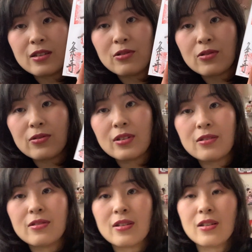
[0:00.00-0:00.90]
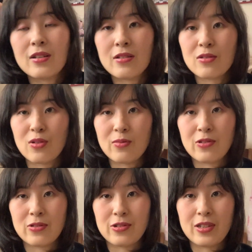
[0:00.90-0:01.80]
良くなると
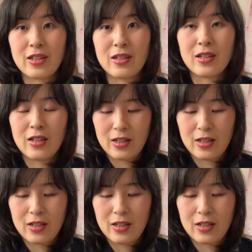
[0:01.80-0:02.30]
思うので